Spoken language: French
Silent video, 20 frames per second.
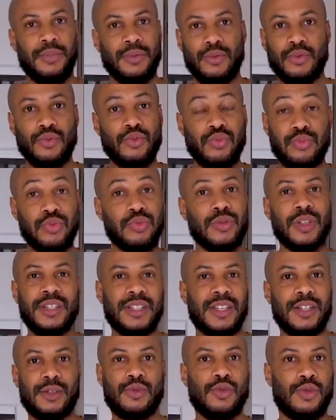toutes
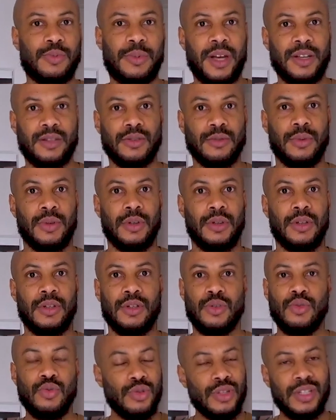les excuses, par exemple.
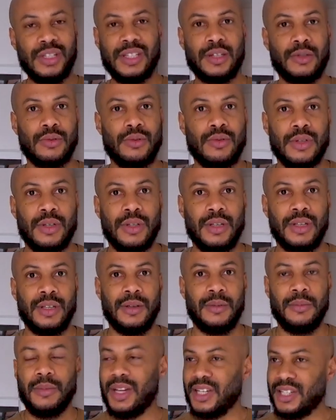Une des excuses,
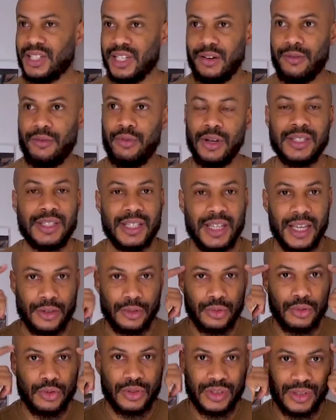à chaque fois, c'est quelque
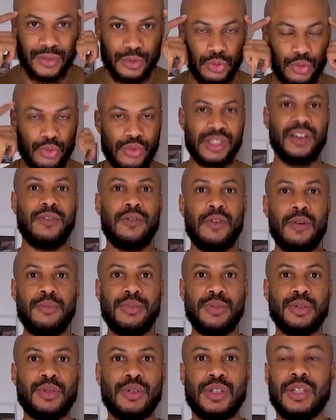chose dans, ton cerveau,
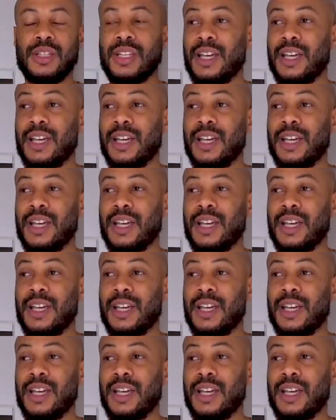puisque tu es